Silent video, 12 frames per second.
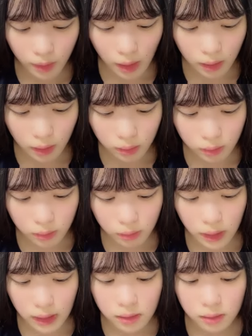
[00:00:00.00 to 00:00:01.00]
赤服
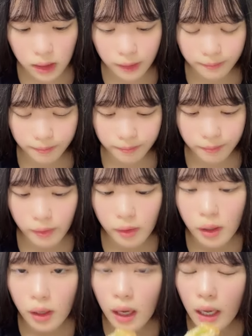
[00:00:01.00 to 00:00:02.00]
大好き
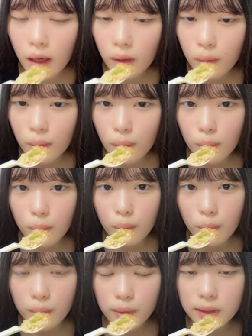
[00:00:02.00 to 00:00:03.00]
あんこ
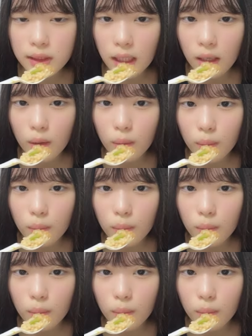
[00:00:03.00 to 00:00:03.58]
こしあん